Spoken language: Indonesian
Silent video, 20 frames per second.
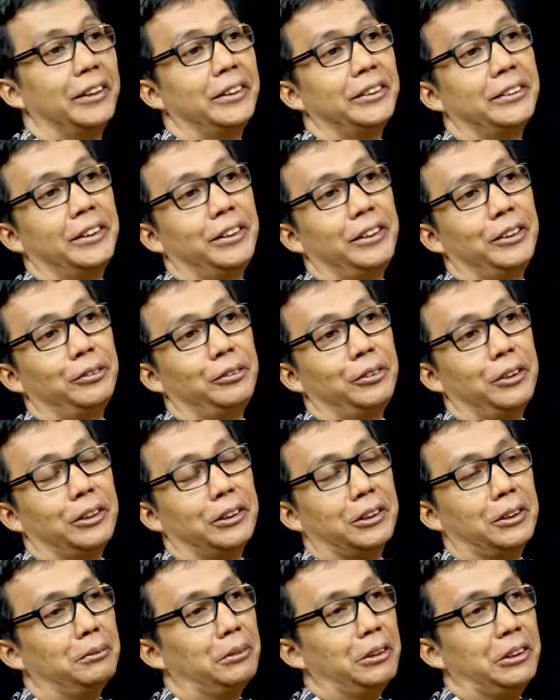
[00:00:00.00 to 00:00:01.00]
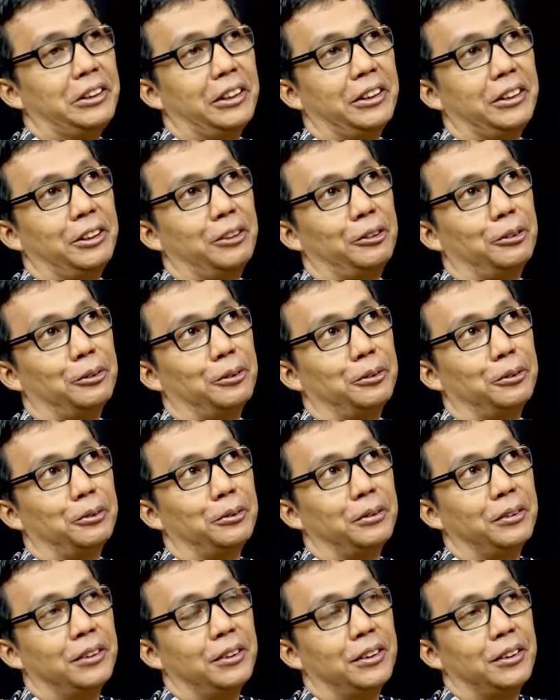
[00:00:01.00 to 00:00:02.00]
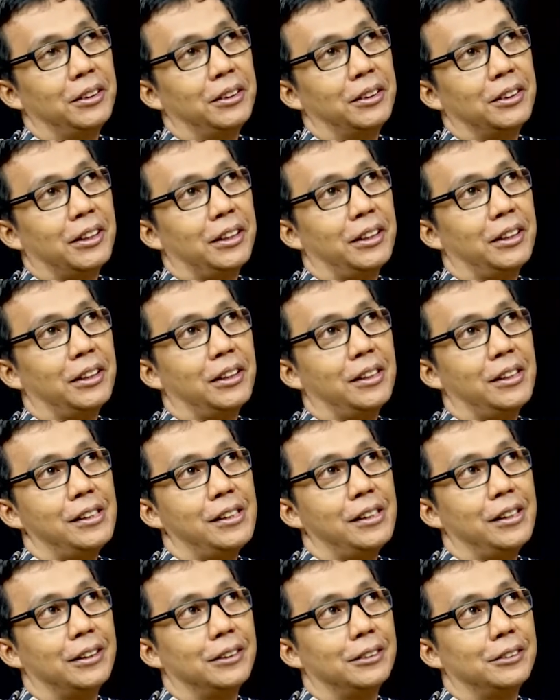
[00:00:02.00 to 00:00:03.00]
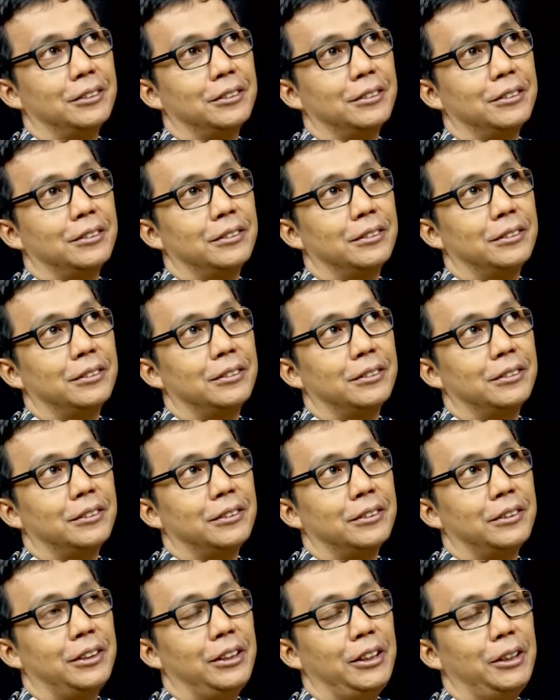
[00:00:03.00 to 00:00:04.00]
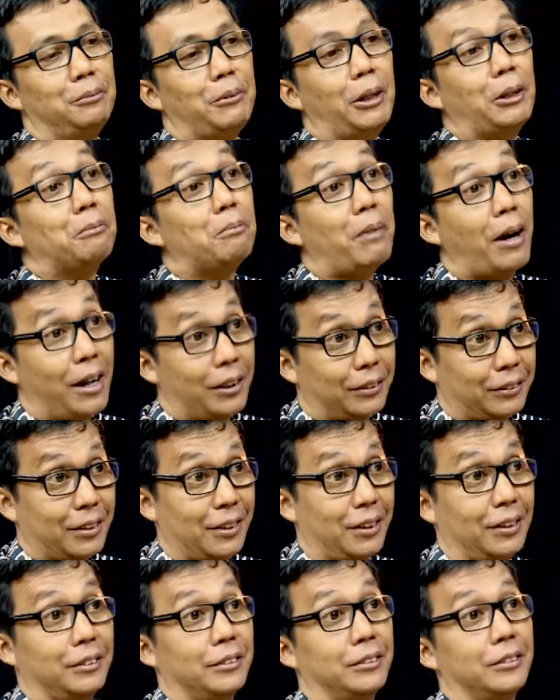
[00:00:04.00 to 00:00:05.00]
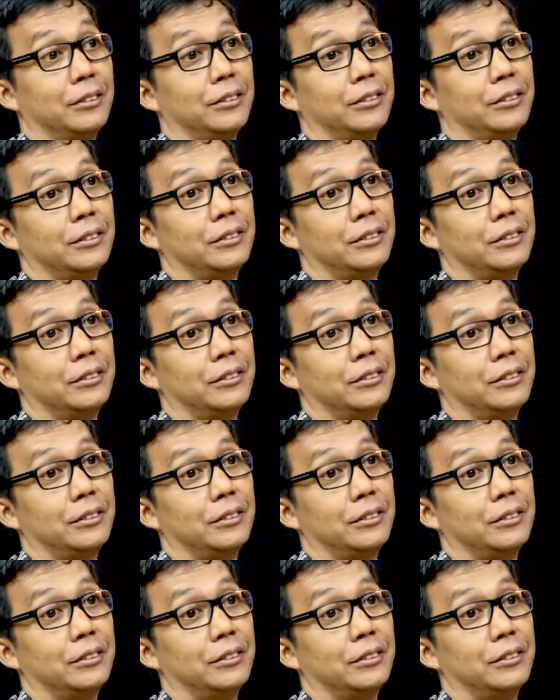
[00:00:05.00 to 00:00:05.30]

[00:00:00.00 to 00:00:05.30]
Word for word: Pak? jadi ujian kebencian itu kadang-kadang dimanfaatkan hmm.